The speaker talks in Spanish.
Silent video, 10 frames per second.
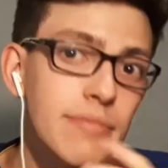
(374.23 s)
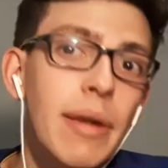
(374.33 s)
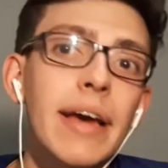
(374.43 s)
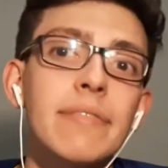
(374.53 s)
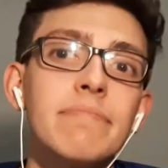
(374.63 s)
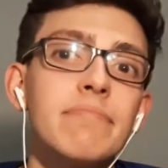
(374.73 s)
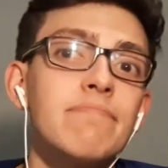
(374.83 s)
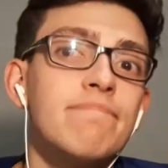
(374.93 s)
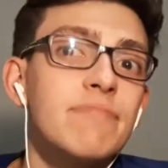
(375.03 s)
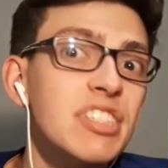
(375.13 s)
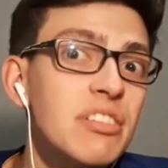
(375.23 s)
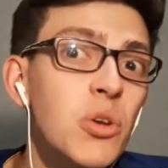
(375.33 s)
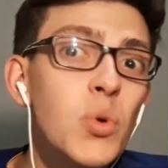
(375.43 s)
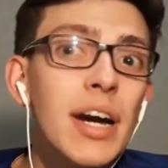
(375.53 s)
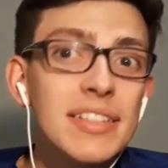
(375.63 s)
Bueno, sí,
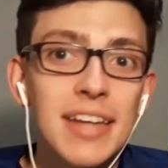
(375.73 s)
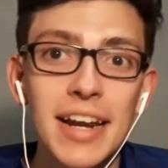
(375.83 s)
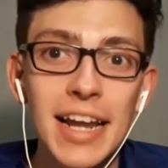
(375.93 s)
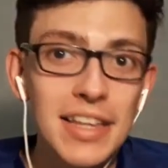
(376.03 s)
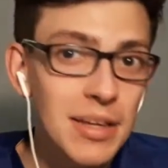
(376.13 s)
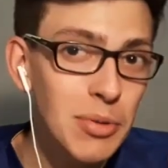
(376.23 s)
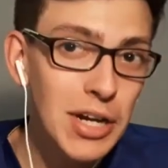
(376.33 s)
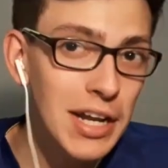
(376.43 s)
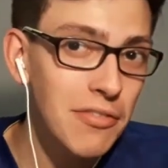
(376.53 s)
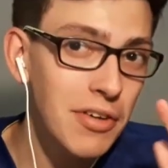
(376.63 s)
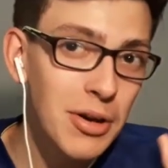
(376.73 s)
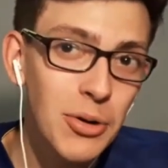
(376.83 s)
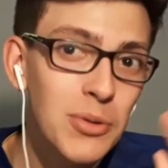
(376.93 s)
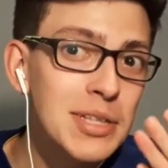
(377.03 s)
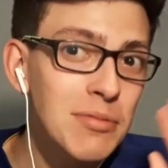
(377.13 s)
Lucas Hernández, que fue lo
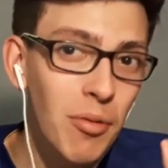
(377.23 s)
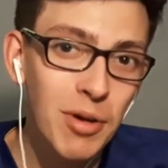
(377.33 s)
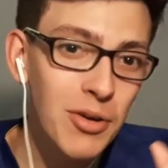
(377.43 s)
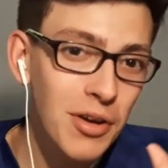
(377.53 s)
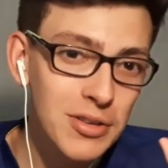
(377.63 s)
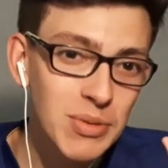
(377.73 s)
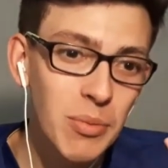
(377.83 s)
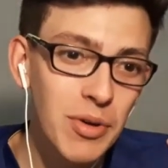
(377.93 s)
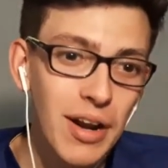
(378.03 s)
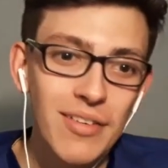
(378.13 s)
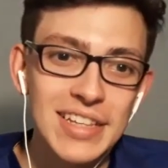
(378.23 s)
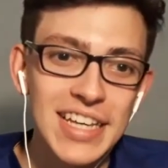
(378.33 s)
último mejor que tuvimos por la banda